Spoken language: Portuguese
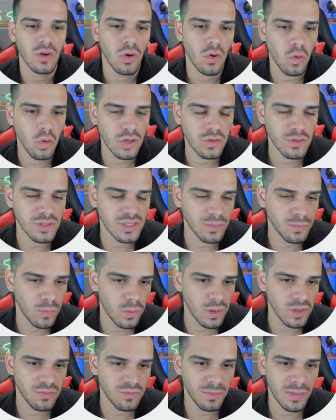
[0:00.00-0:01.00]
onde você
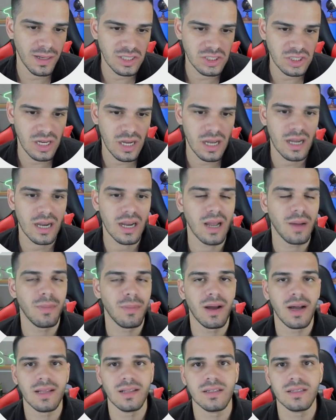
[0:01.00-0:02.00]
pode baixar
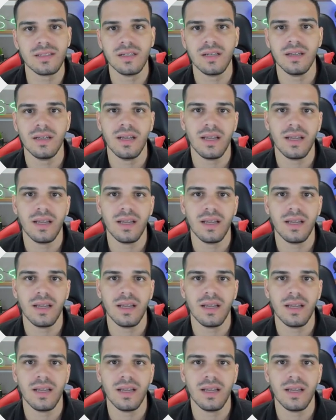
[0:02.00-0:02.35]
camadas